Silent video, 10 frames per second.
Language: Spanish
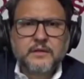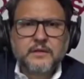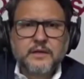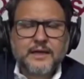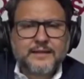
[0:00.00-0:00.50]

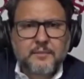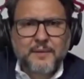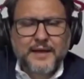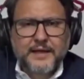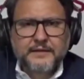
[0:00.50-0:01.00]
Este
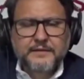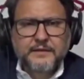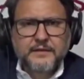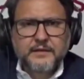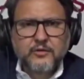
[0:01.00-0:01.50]

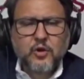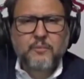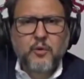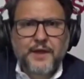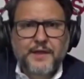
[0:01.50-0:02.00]
país no
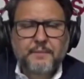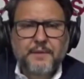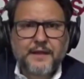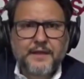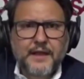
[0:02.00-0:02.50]
puede
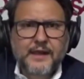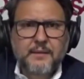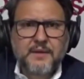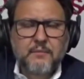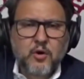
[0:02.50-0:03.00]
perder la
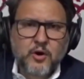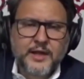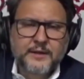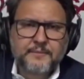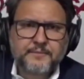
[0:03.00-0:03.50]

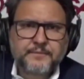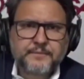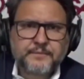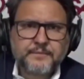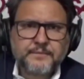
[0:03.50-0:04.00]
memoria
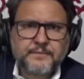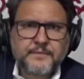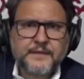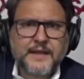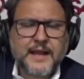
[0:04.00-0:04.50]

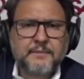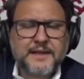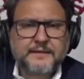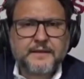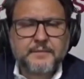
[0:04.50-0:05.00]
de las
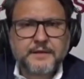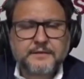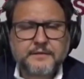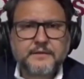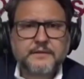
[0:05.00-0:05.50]

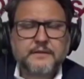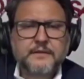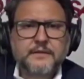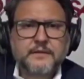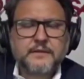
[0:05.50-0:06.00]
víctimas.
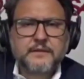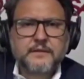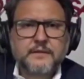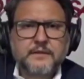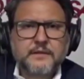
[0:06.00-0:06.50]

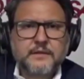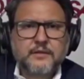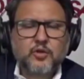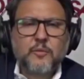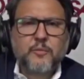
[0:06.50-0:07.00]

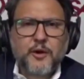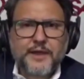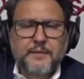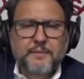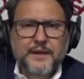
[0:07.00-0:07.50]
No
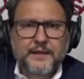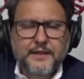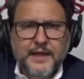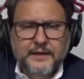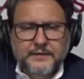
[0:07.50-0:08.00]
puede
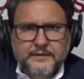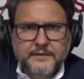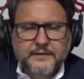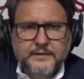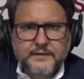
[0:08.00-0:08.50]
perder
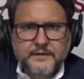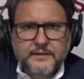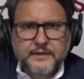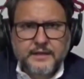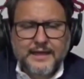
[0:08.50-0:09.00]

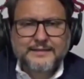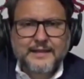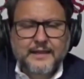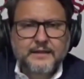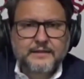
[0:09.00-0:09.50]
ese
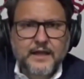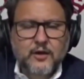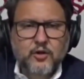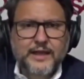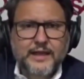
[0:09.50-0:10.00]

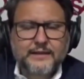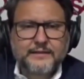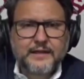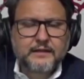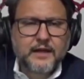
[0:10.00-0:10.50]
deseo de que
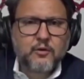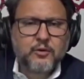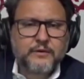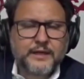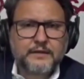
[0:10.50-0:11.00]
exista
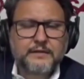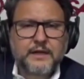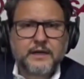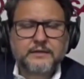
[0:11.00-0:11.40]
justicia.